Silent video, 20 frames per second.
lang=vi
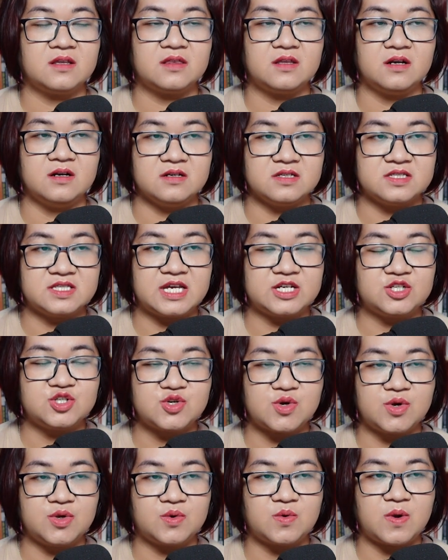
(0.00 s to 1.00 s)
Thời gian
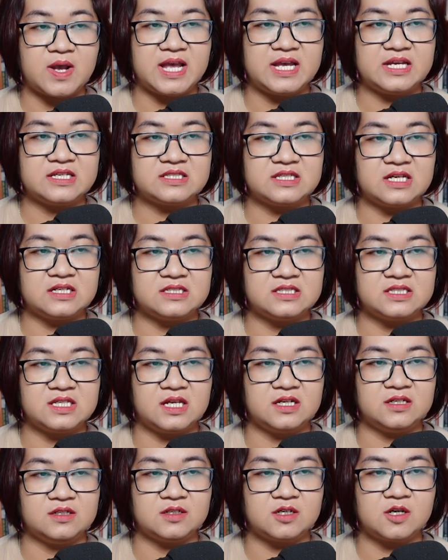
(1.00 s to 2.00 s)
trôi qua dần
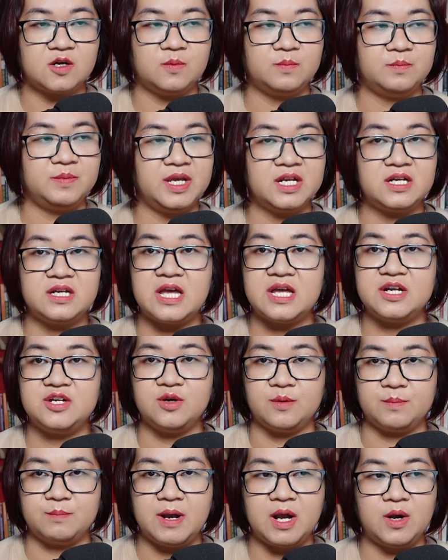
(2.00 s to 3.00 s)
dần không biết đã
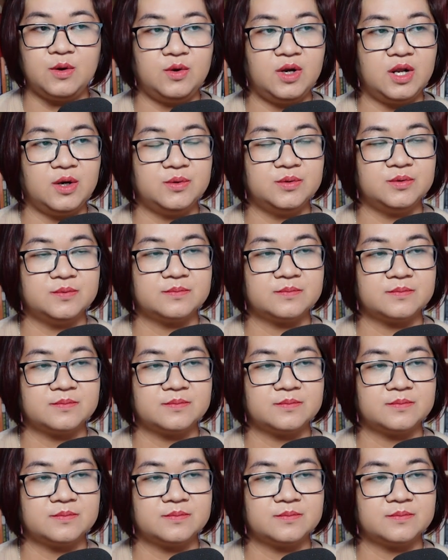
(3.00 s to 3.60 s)
được bao lâu.